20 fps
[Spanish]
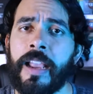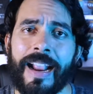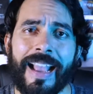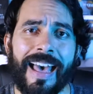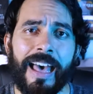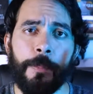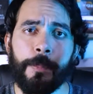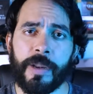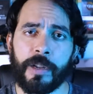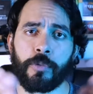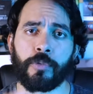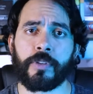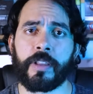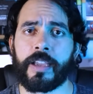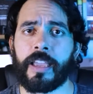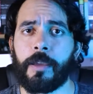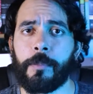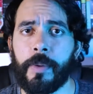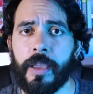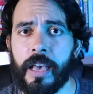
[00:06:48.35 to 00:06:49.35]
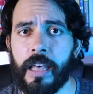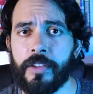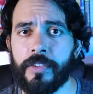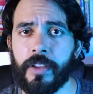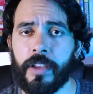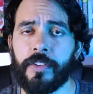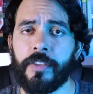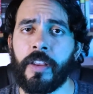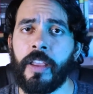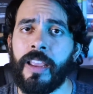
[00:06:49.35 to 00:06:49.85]
Cada pregunta que me
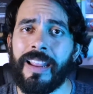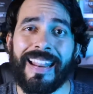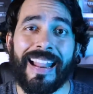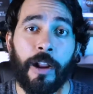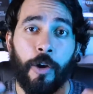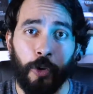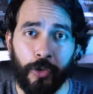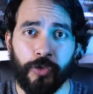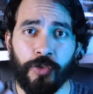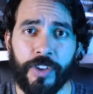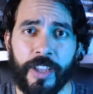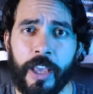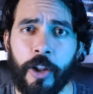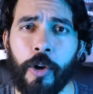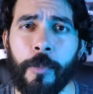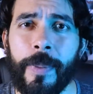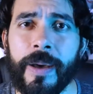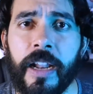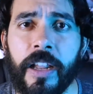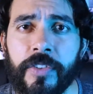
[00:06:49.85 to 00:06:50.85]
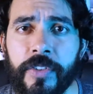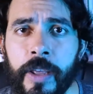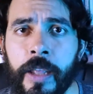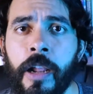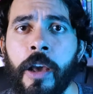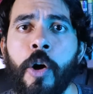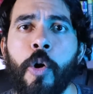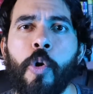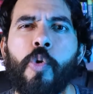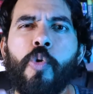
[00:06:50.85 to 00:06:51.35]
haces la considero para
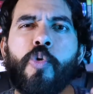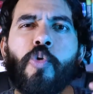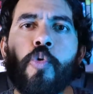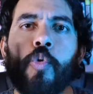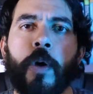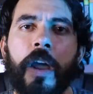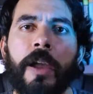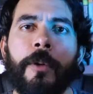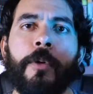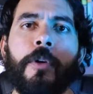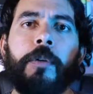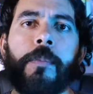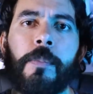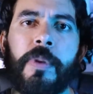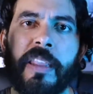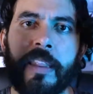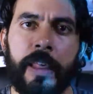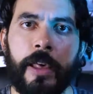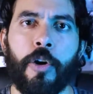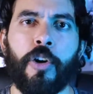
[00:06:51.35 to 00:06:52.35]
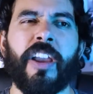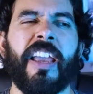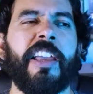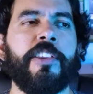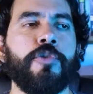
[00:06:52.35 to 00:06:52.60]
hacer un nuevo video que